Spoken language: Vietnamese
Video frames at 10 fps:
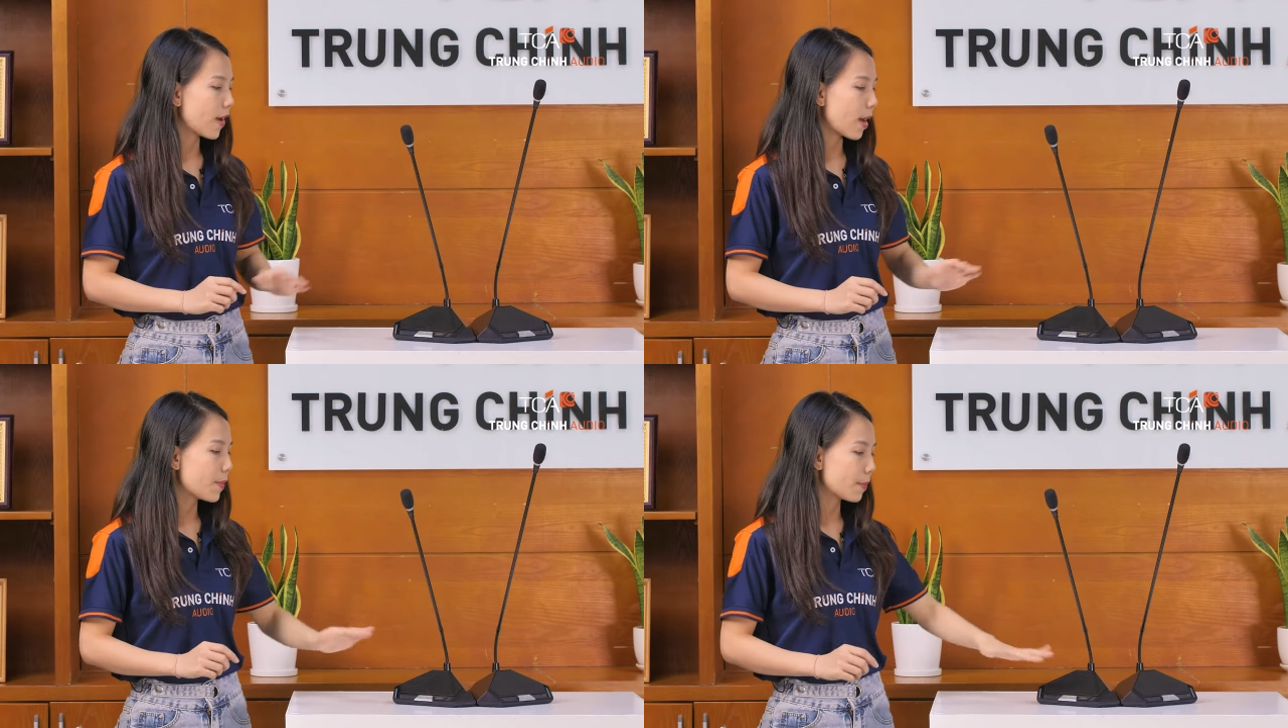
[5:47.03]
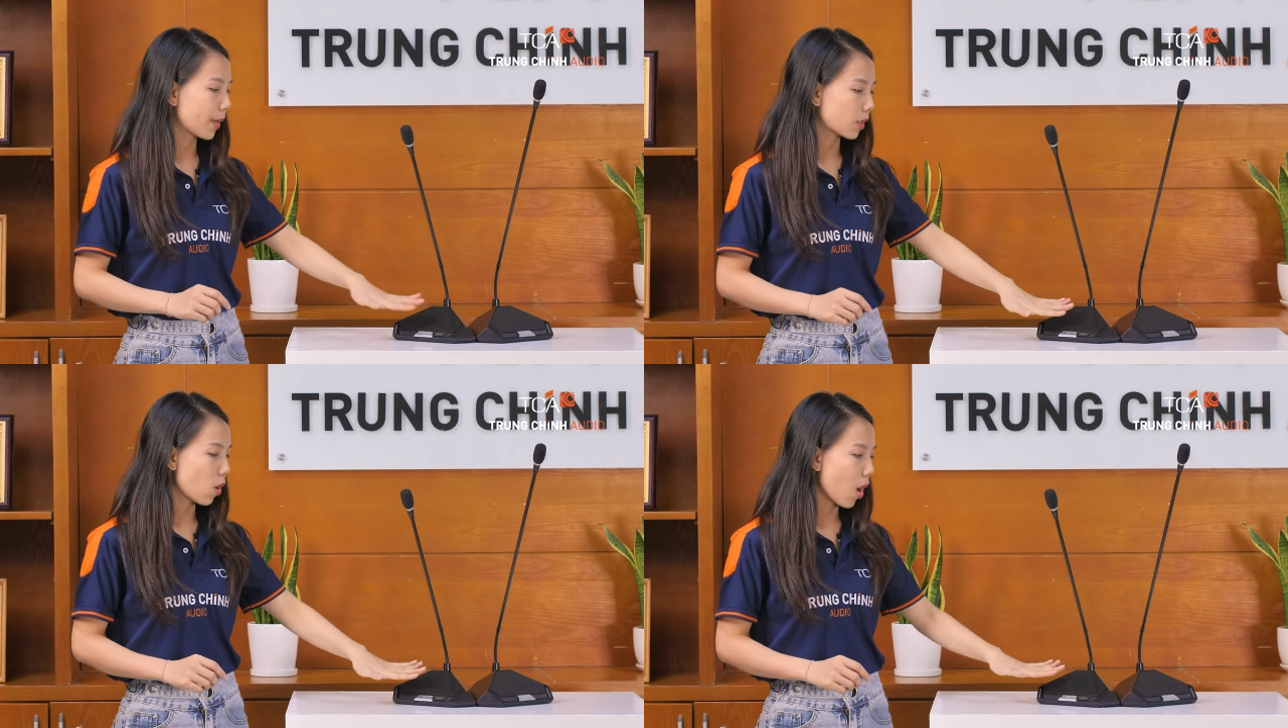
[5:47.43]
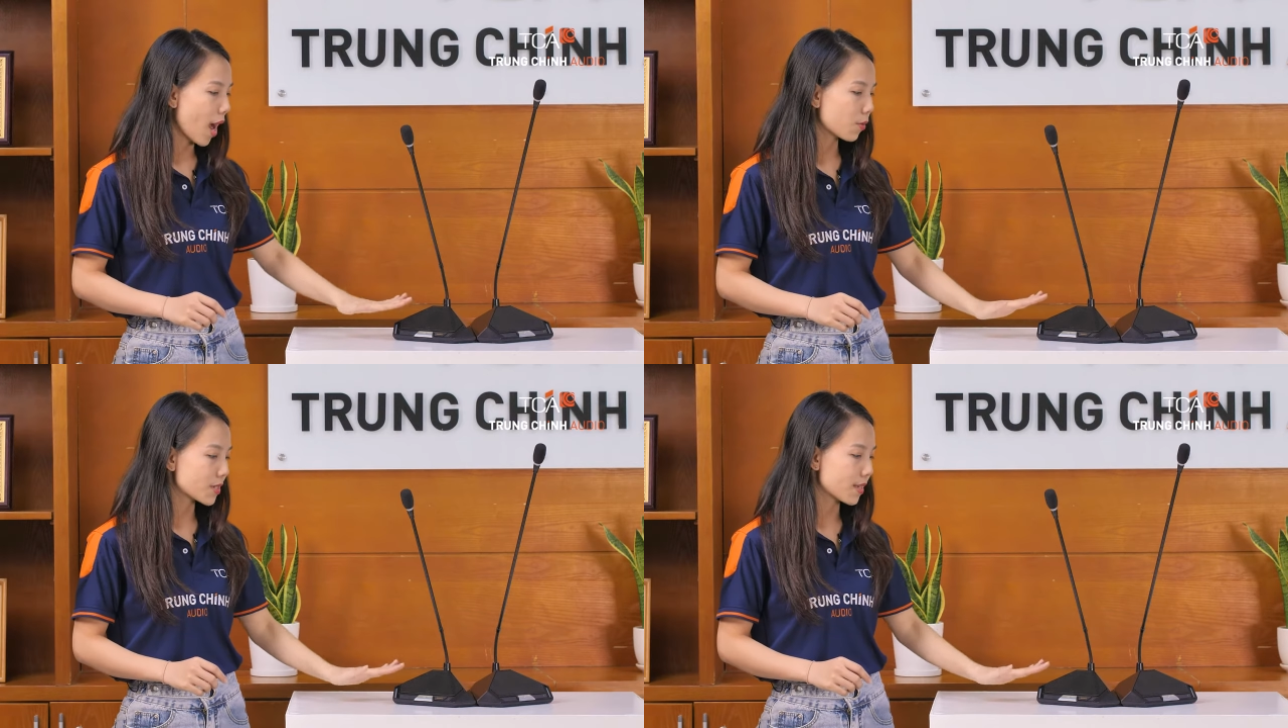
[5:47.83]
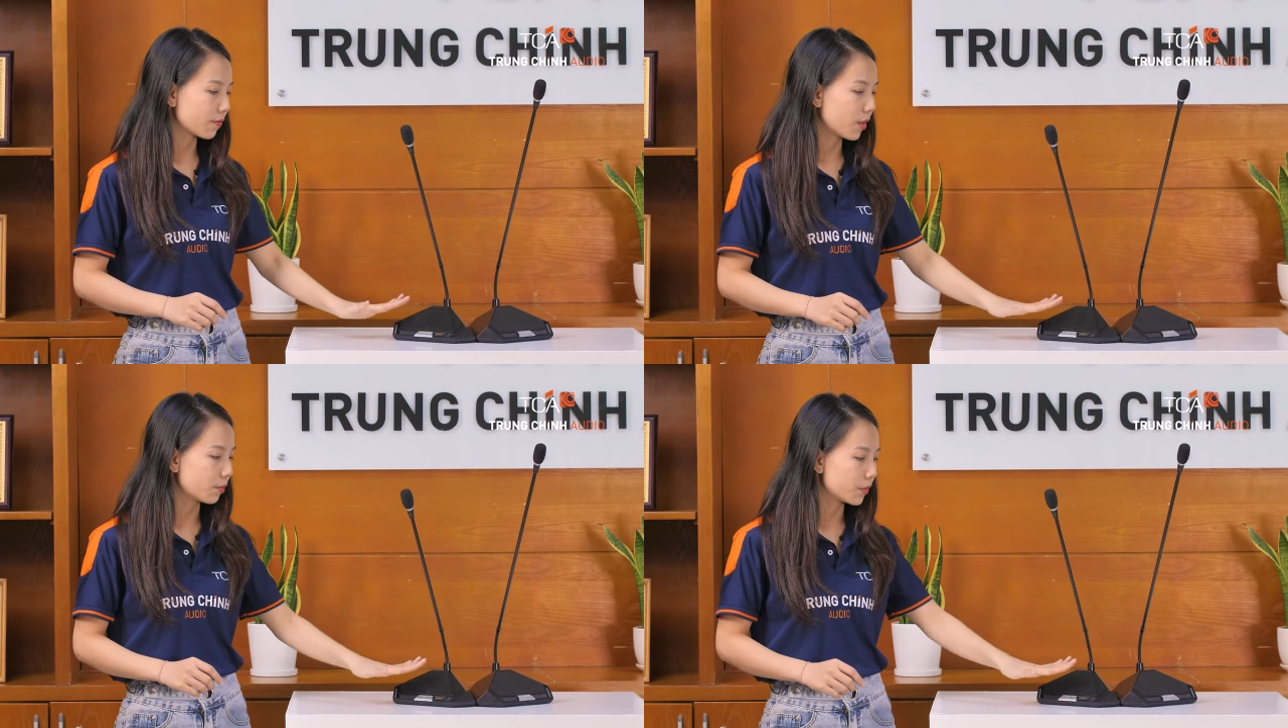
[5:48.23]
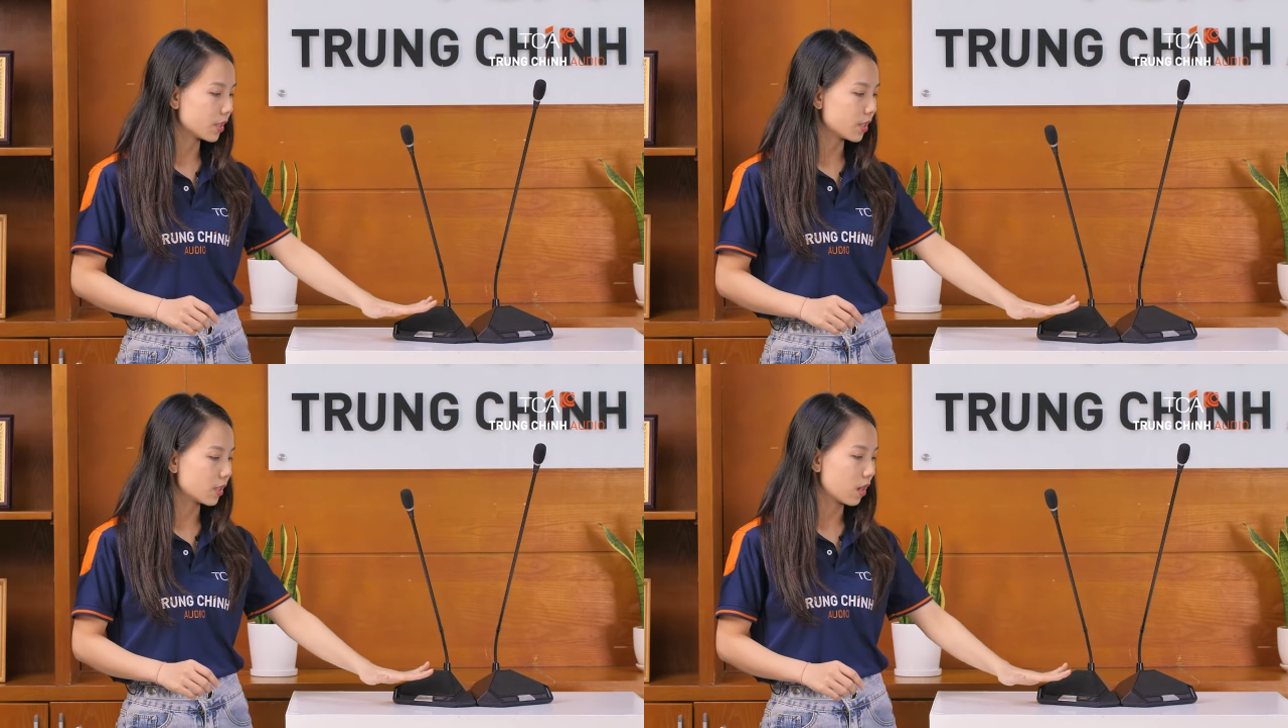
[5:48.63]
Và bề mặt loa của sản phẩm
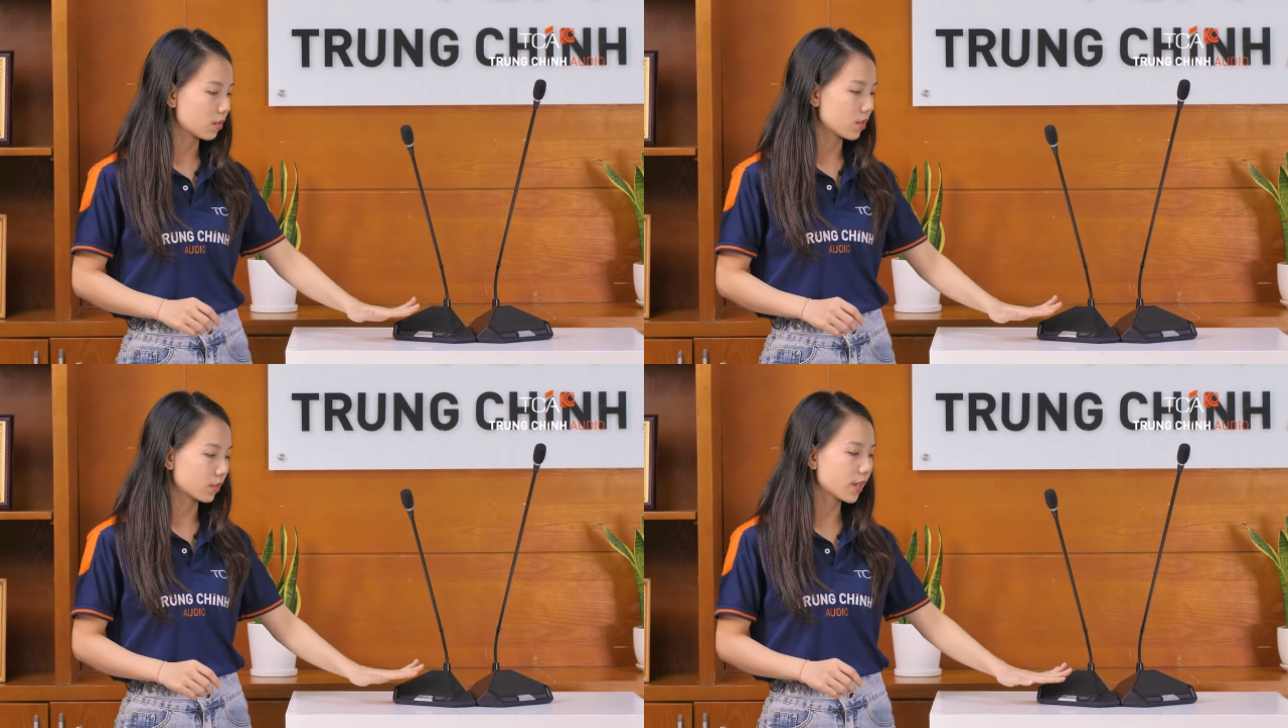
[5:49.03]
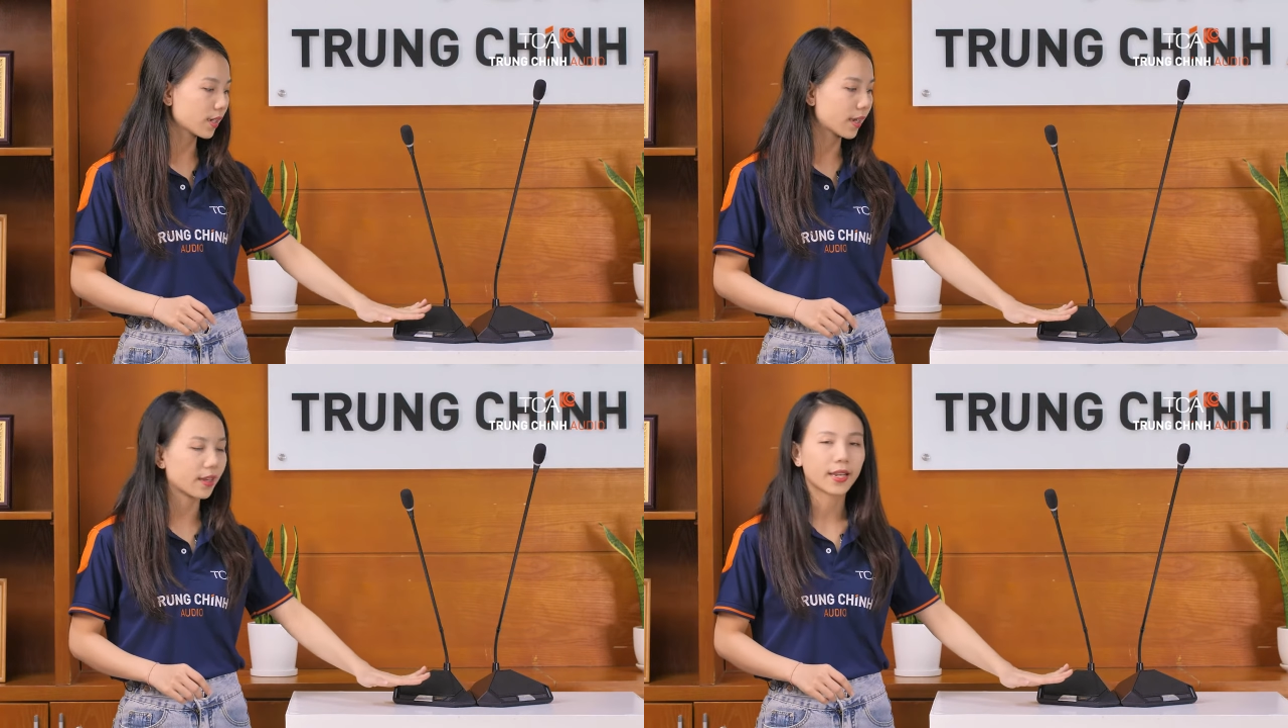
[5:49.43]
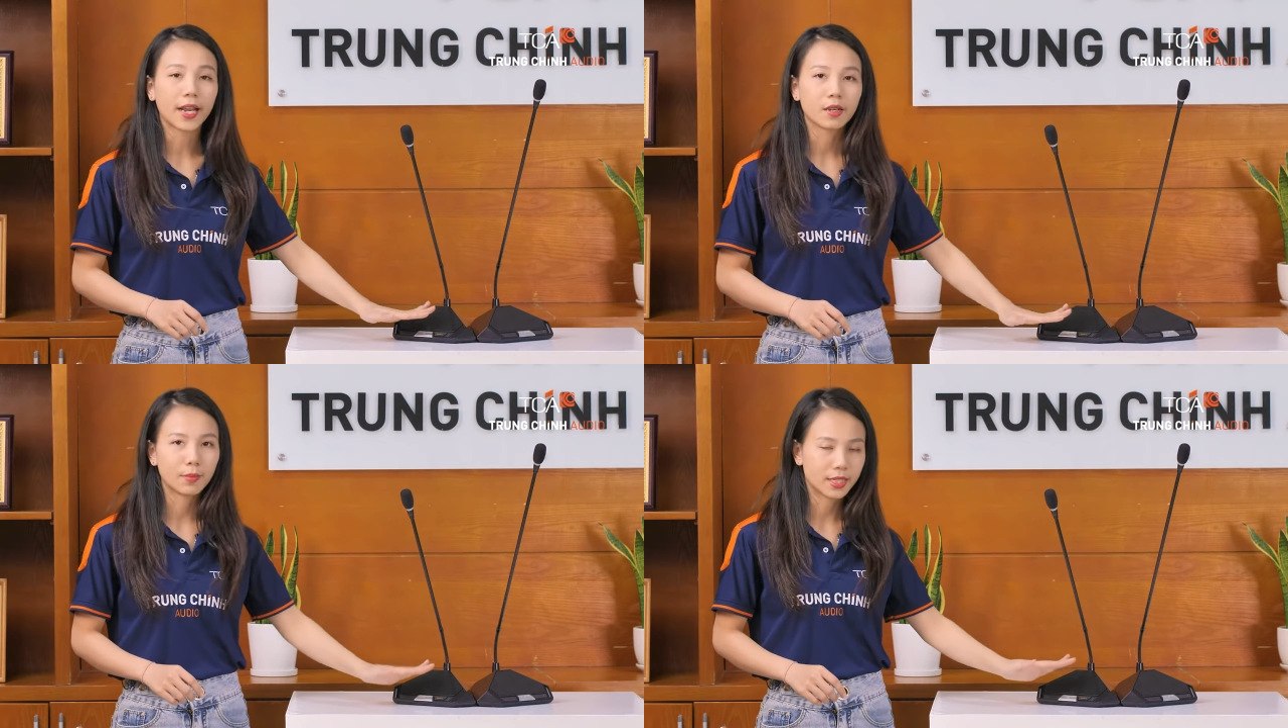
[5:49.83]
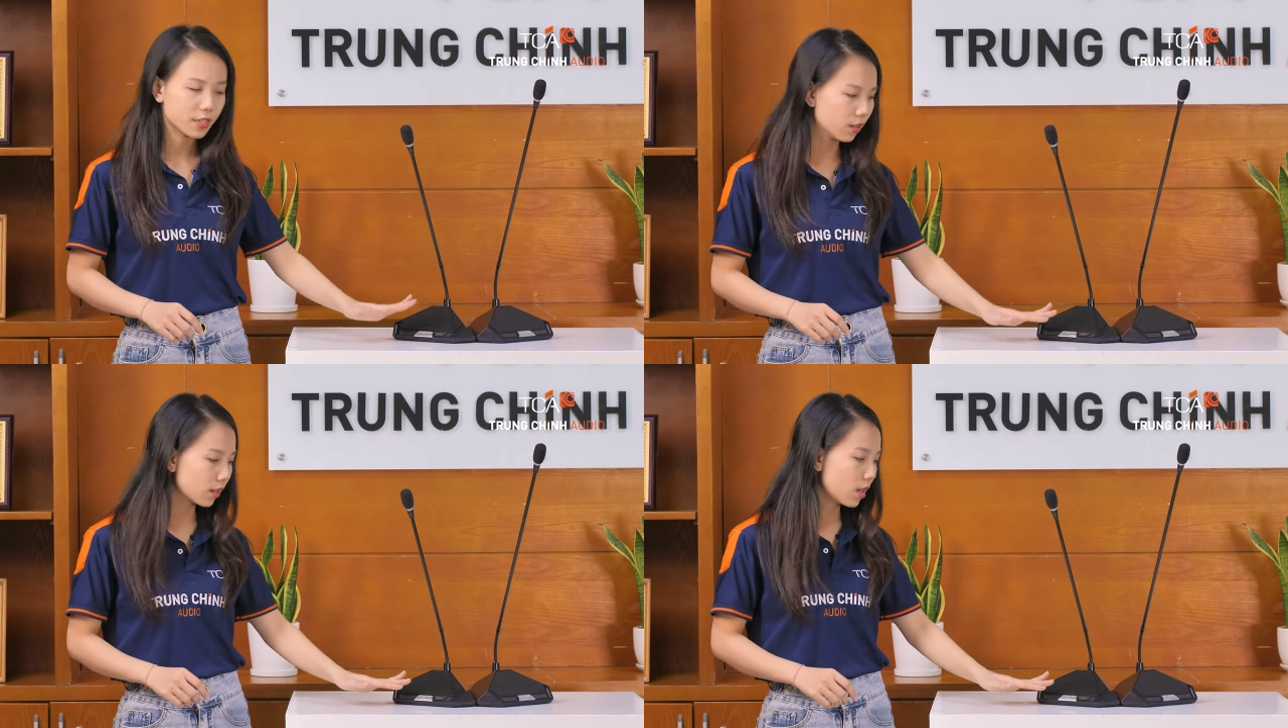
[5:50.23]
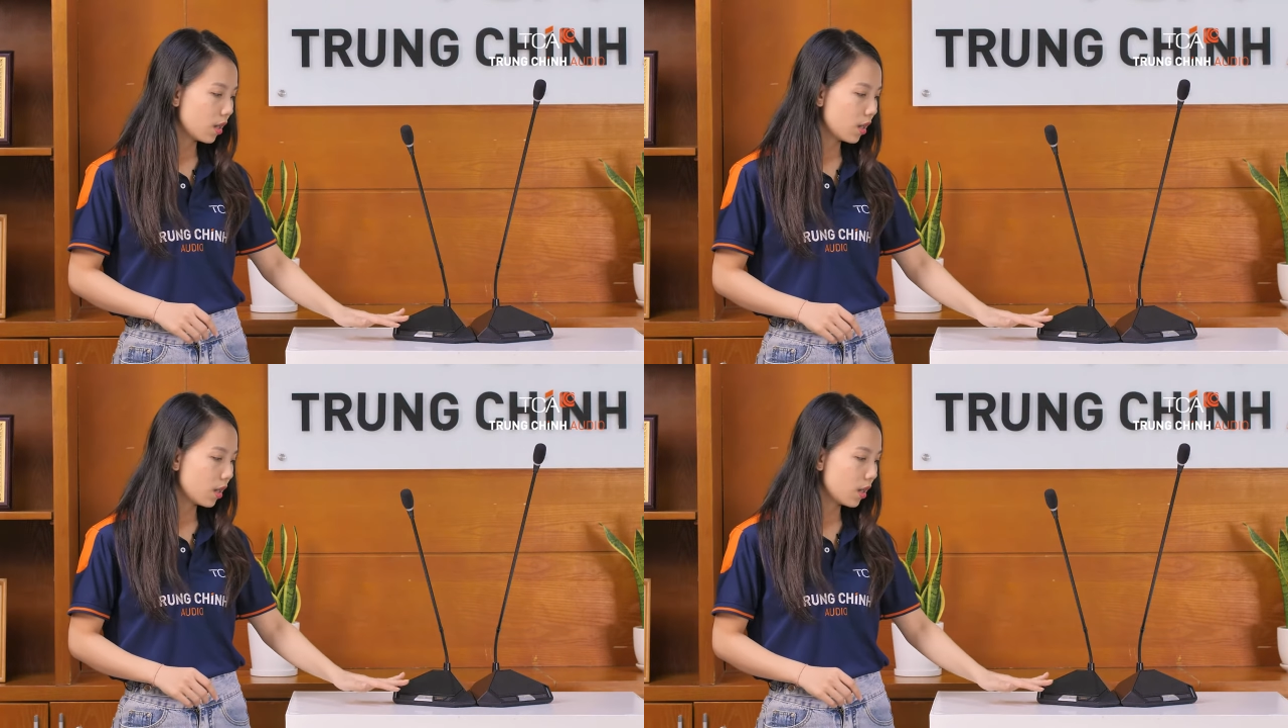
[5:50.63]
thì được thiết kế ngay ở mặt trước